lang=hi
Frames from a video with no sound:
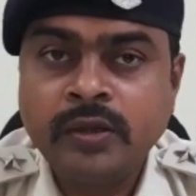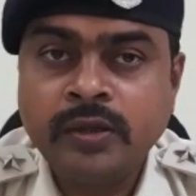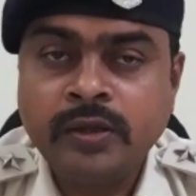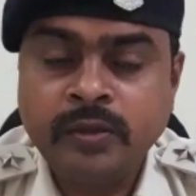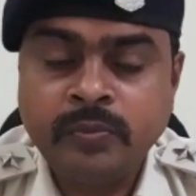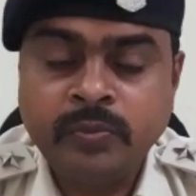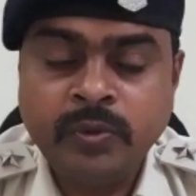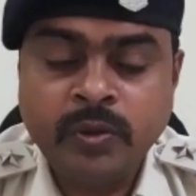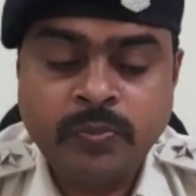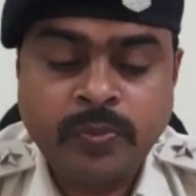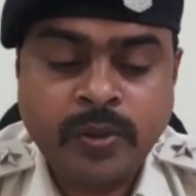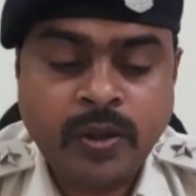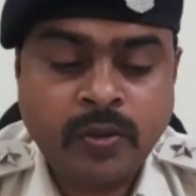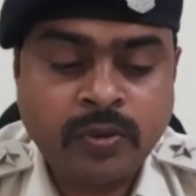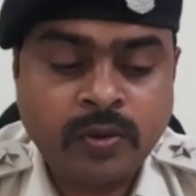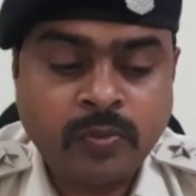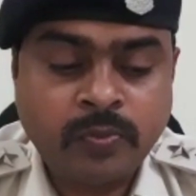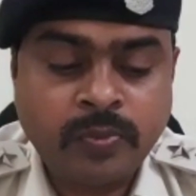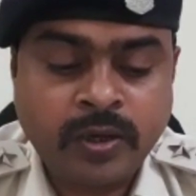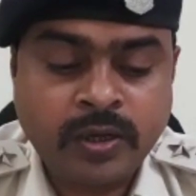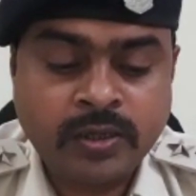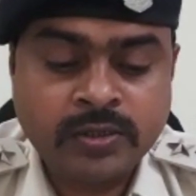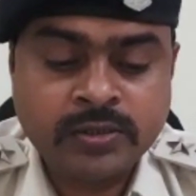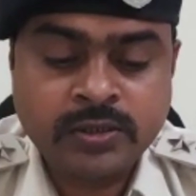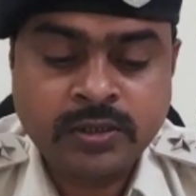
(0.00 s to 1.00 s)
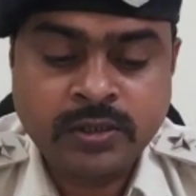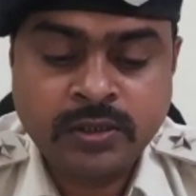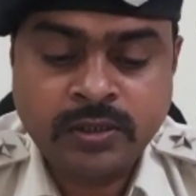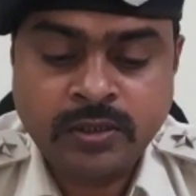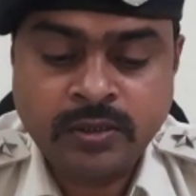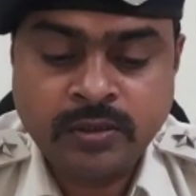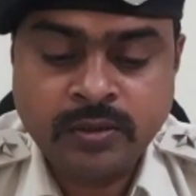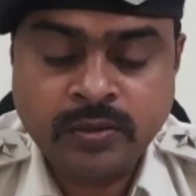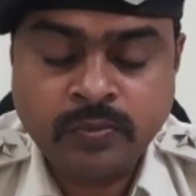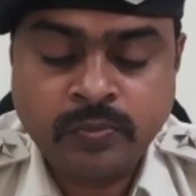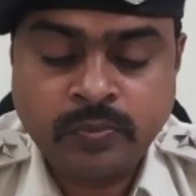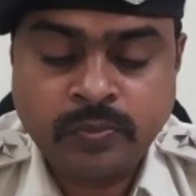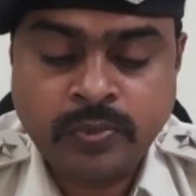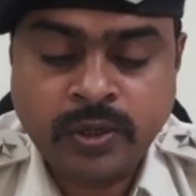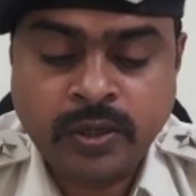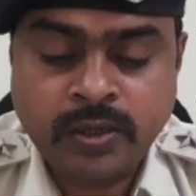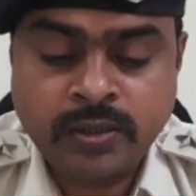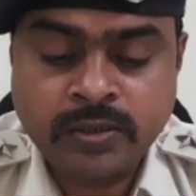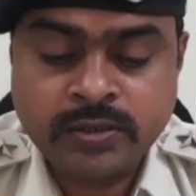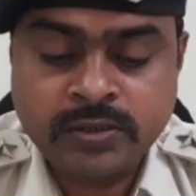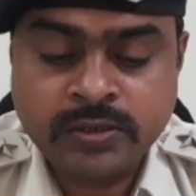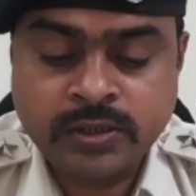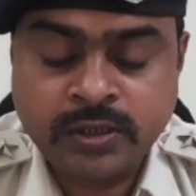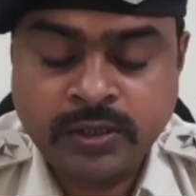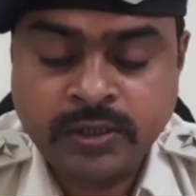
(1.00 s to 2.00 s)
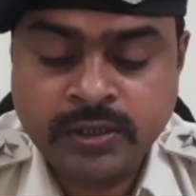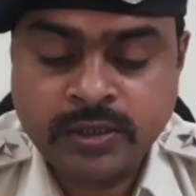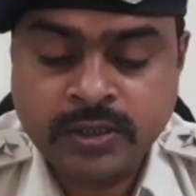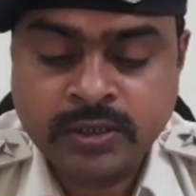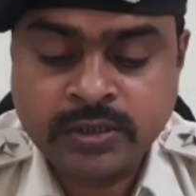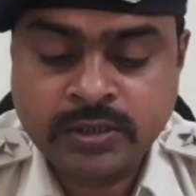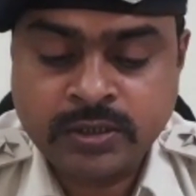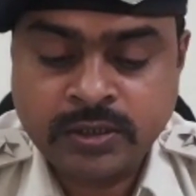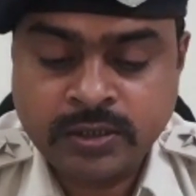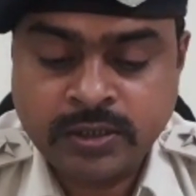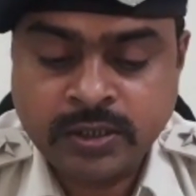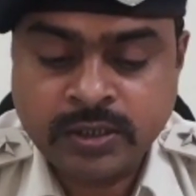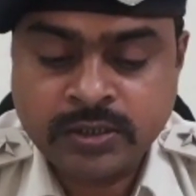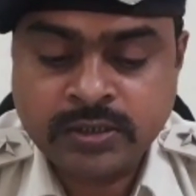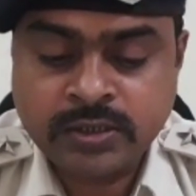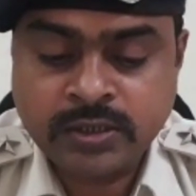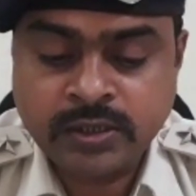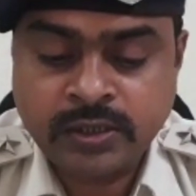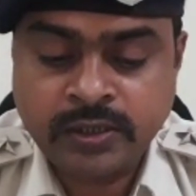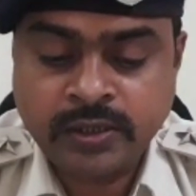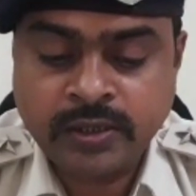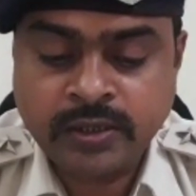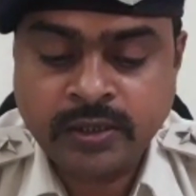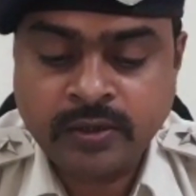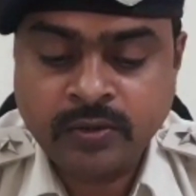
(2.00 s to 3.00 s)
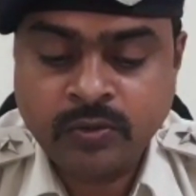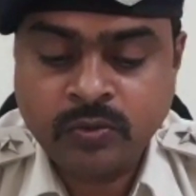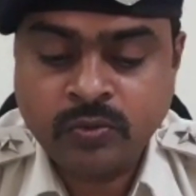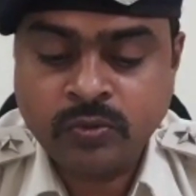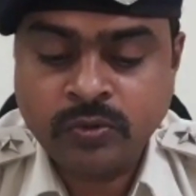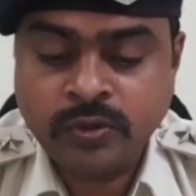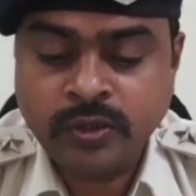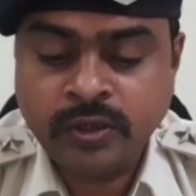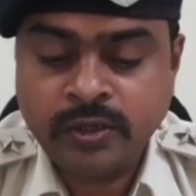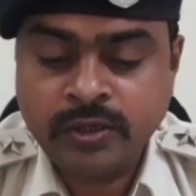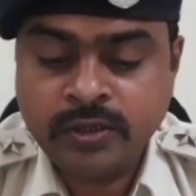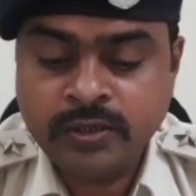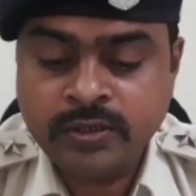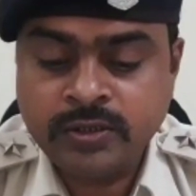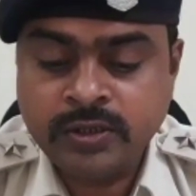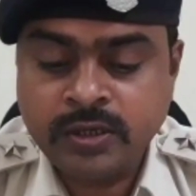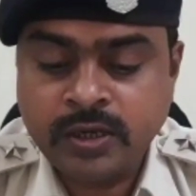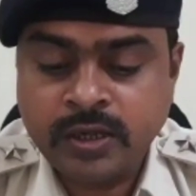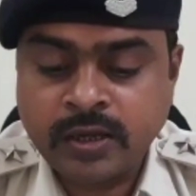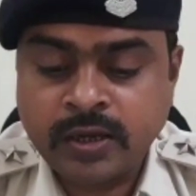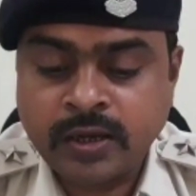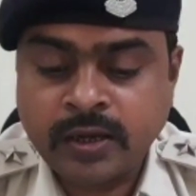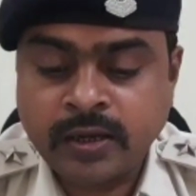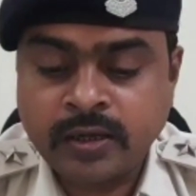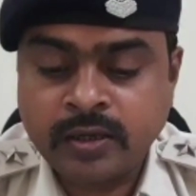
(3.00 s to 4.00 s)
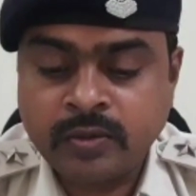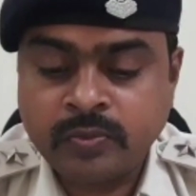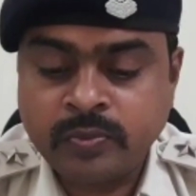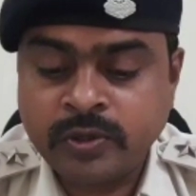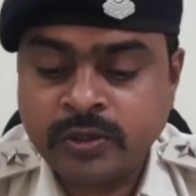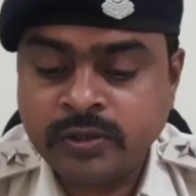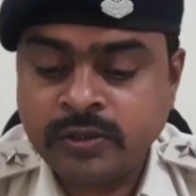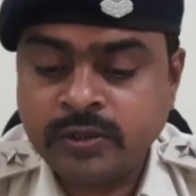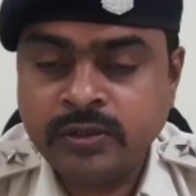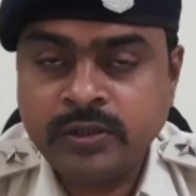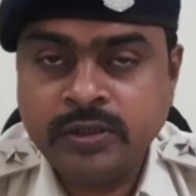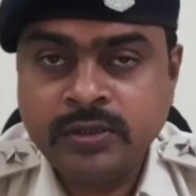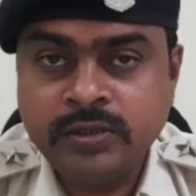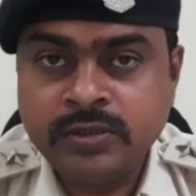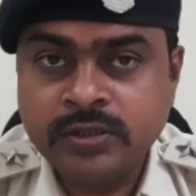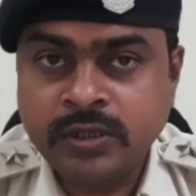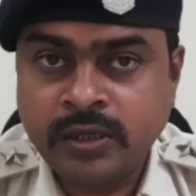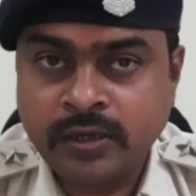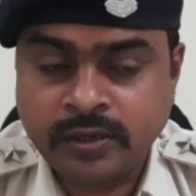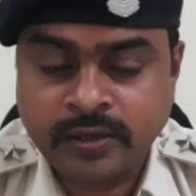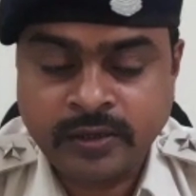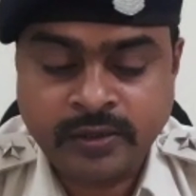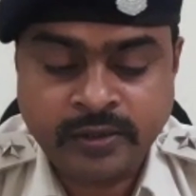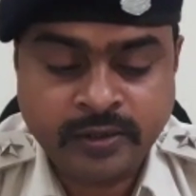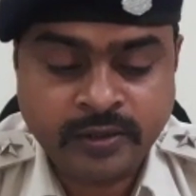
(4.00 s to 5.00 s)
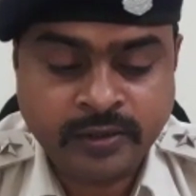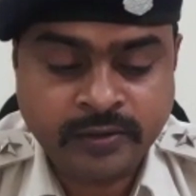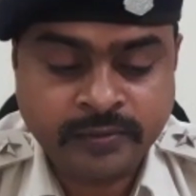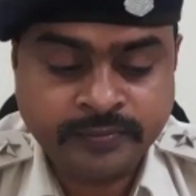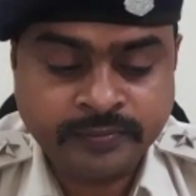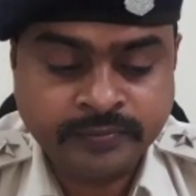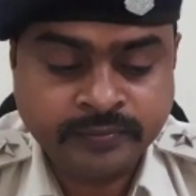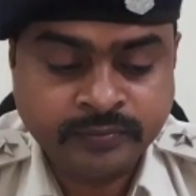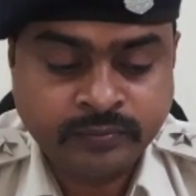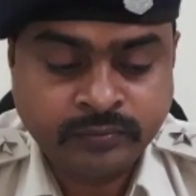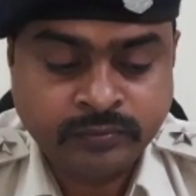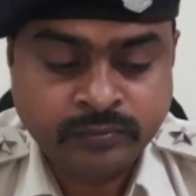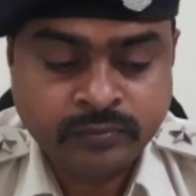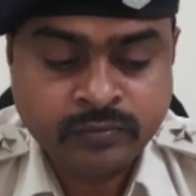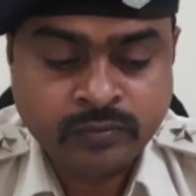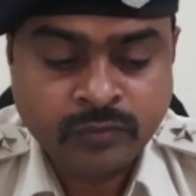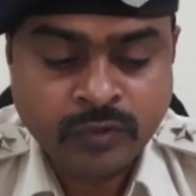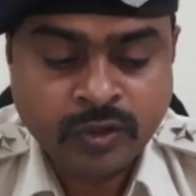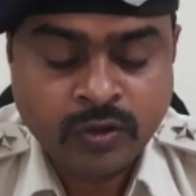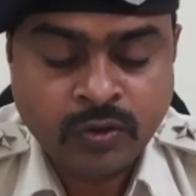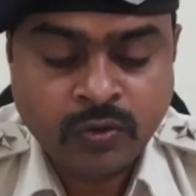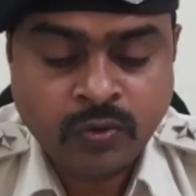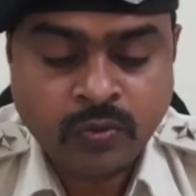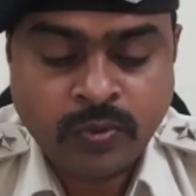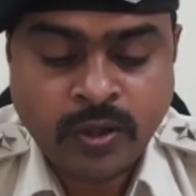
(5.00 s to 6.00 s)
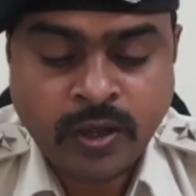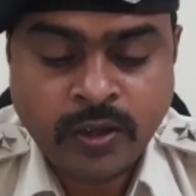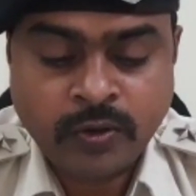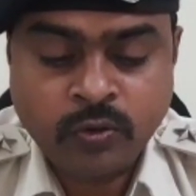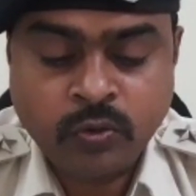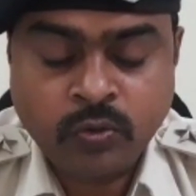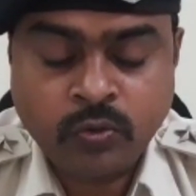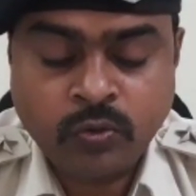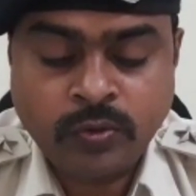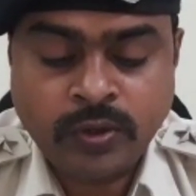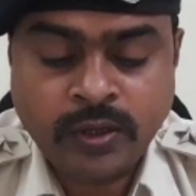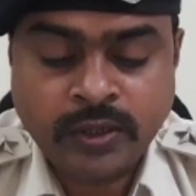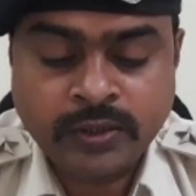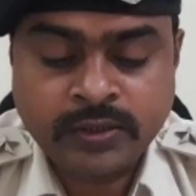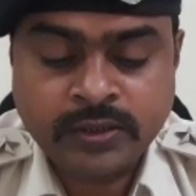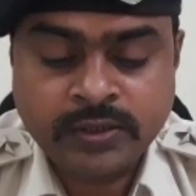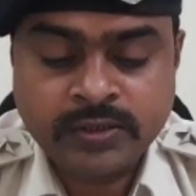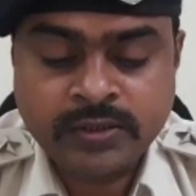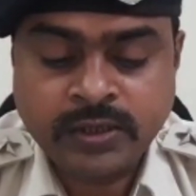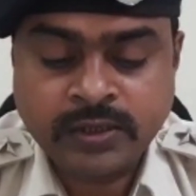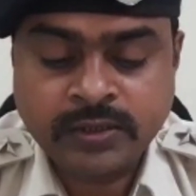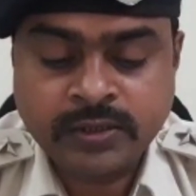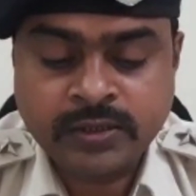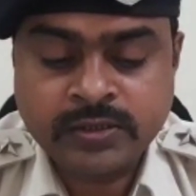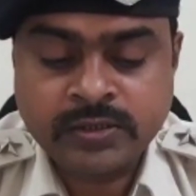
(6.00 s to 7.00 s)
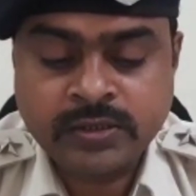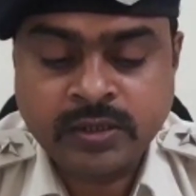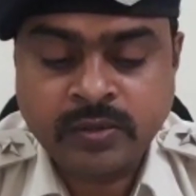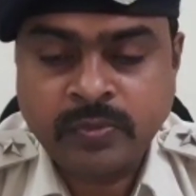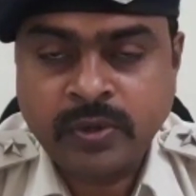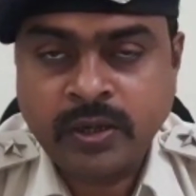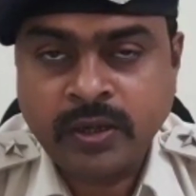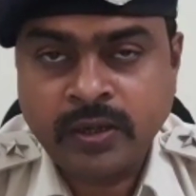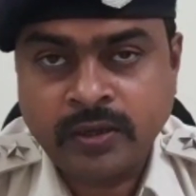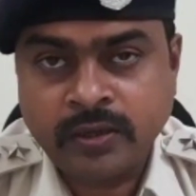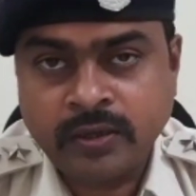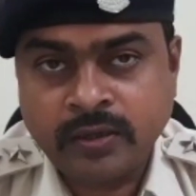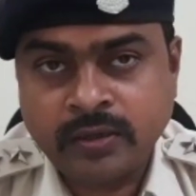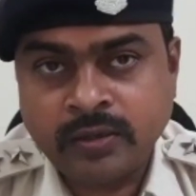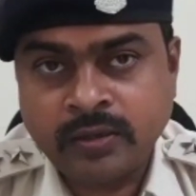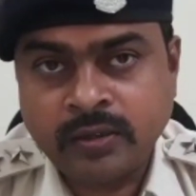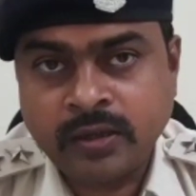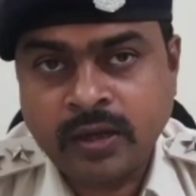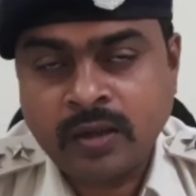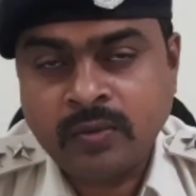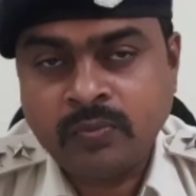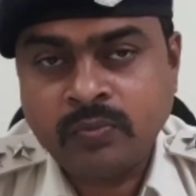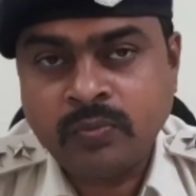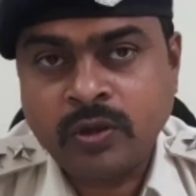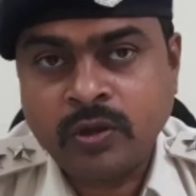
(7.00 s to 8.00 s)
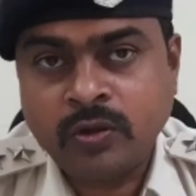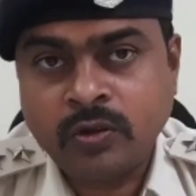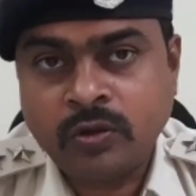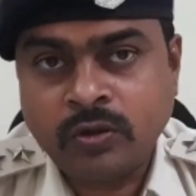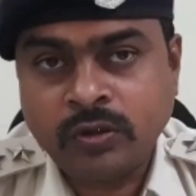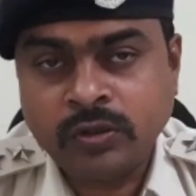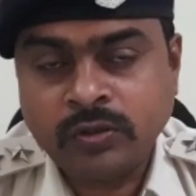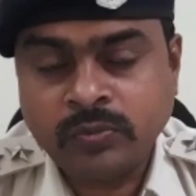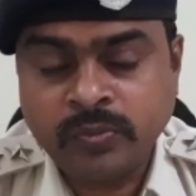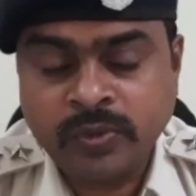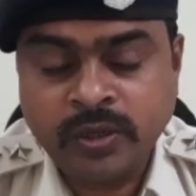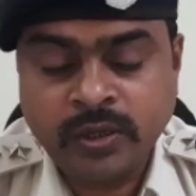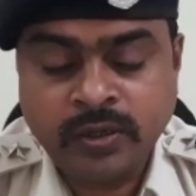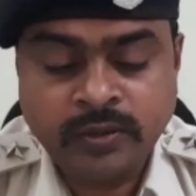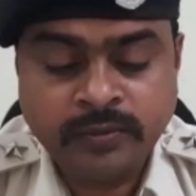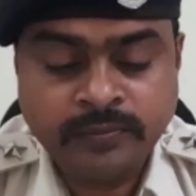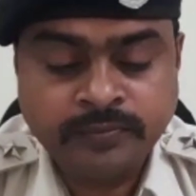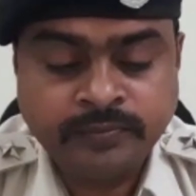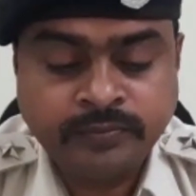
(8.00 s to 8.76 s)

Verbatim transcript: डीबी पावर प्लांट से प्लांट से डस्ट डस्ट लेकर गुड़ेली जिला रायगढ़ प्रतिदिन चल रही है वाहनों को आते जाते समय ग्राम बघौत में